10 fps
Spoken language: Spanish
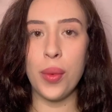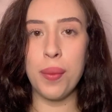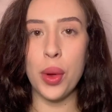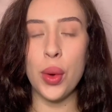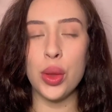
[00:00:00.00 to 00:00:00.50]

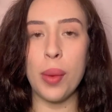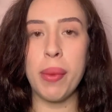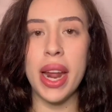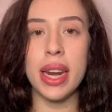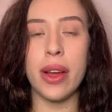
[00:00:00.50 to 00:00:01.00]
producto
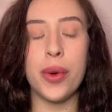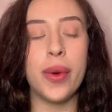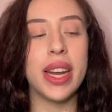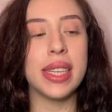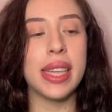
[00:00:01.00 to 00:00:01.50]
para
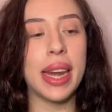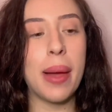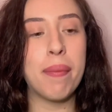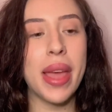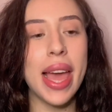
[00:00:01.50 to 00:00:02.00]
rejuvenecer
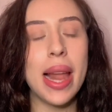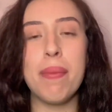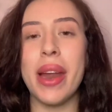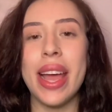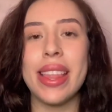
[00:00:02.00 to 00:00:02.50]
la piel,
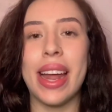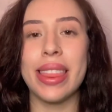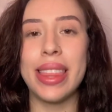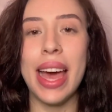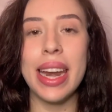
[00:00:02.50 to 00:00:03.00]
para
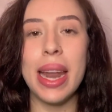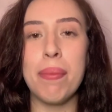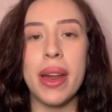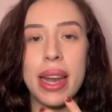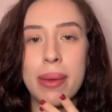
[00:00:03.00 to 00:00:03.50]
hidratarla,
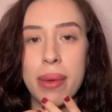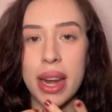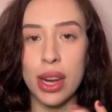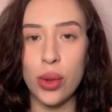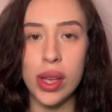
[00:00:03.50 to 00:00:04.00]
para eliminar todas